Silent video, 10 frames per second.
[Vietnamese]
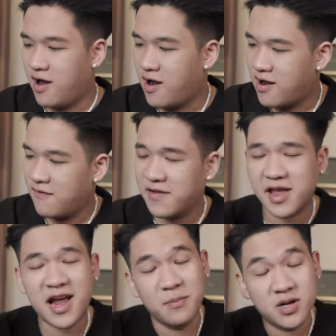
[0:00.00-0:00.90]
uh, về
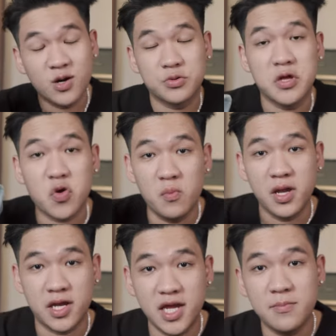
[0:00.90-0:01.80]
cái cảm nhận đầu tiên của
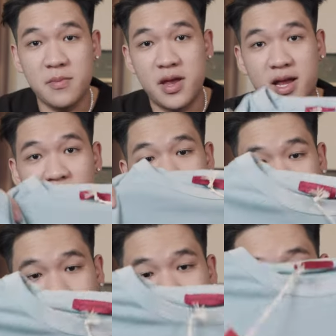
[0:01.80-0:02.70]
mình khi mà mình cầm vào
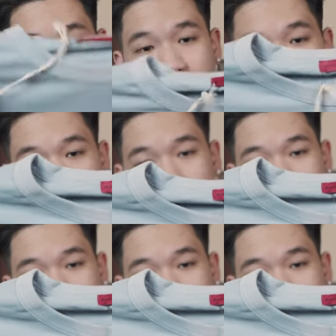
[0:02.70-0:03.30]
cái chiếc áo này này